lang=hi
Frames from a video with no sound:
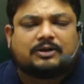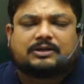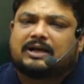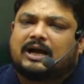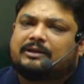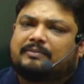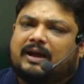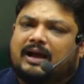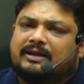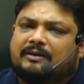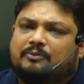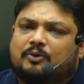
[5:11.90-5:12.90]
साथ में
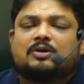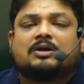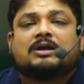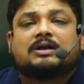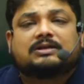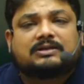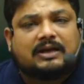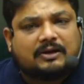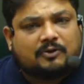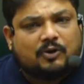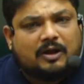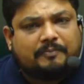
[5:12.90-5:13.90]
आज हम लोग
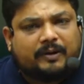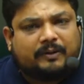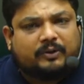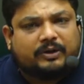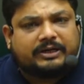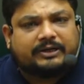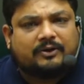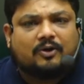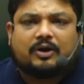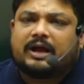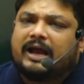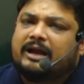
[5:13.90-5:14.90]
सर्कुलर परमोटेशन
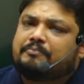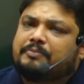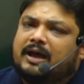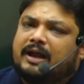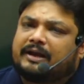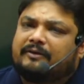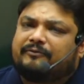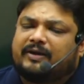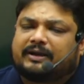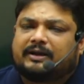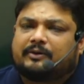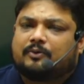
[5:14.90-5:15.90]
और एनपीआर के
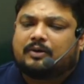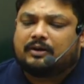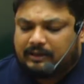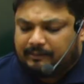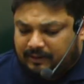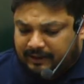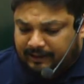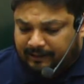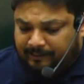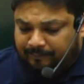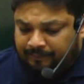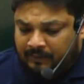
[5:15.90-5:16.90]
फैक्टर को खत्म
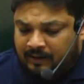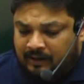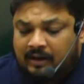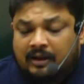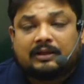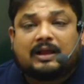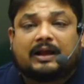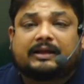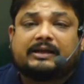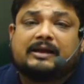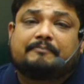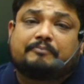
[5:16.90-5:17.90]
करेंगे
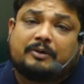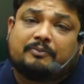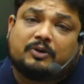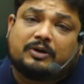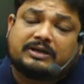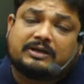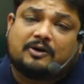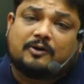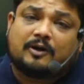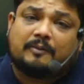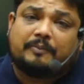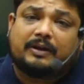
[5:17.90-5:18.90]
ताकि ये परमोटेशन का
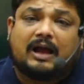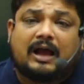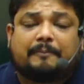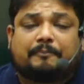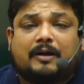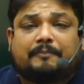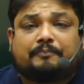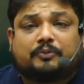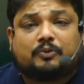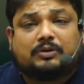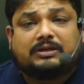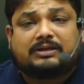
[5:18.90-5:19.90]
टॉपिक आपका
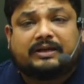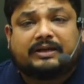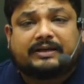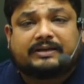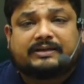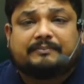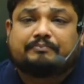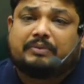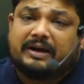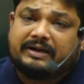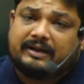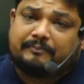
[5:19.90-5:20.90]
पूरी तरीके से
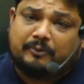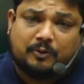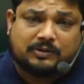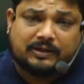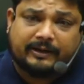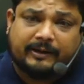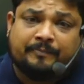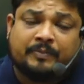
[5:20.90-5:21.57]
बाइंड अप हो सके